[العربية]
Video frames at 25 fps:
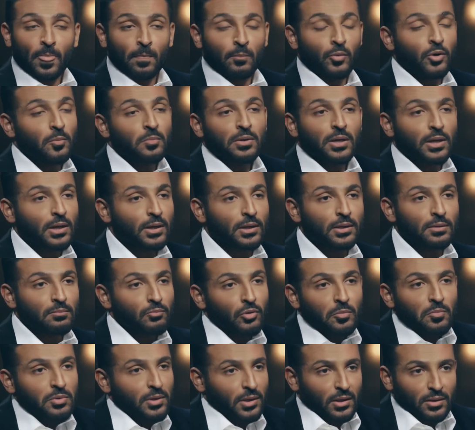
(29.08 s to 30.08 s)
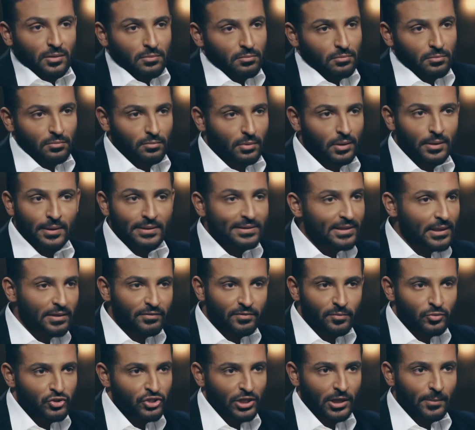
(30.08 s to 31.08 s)
ممكن ممكن ما
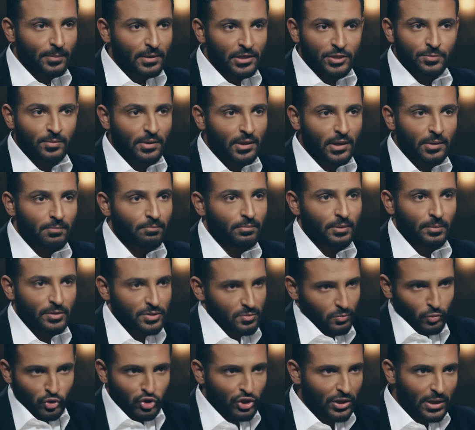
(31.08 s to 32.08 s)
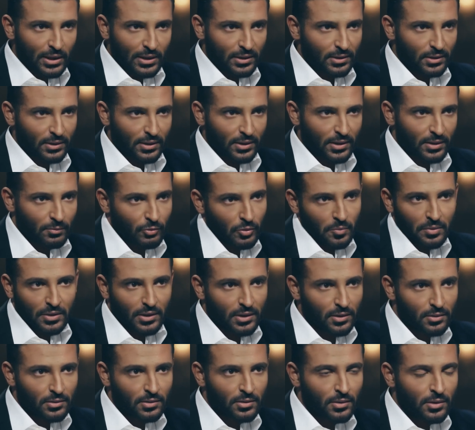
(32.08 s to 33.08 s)
تعرف المستقبل ايش مخبي بس مش غلط يعني
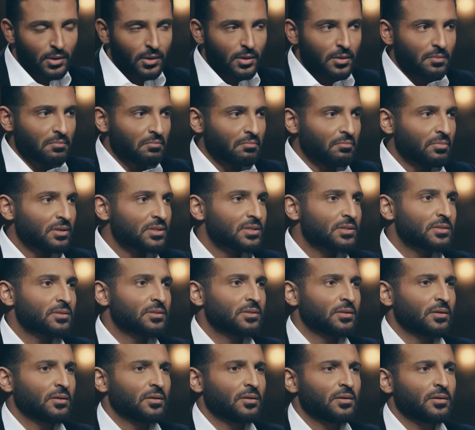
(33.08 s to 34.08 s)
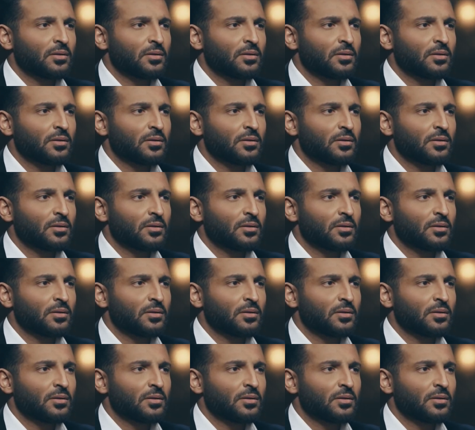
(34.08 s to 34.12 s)
ممكن بس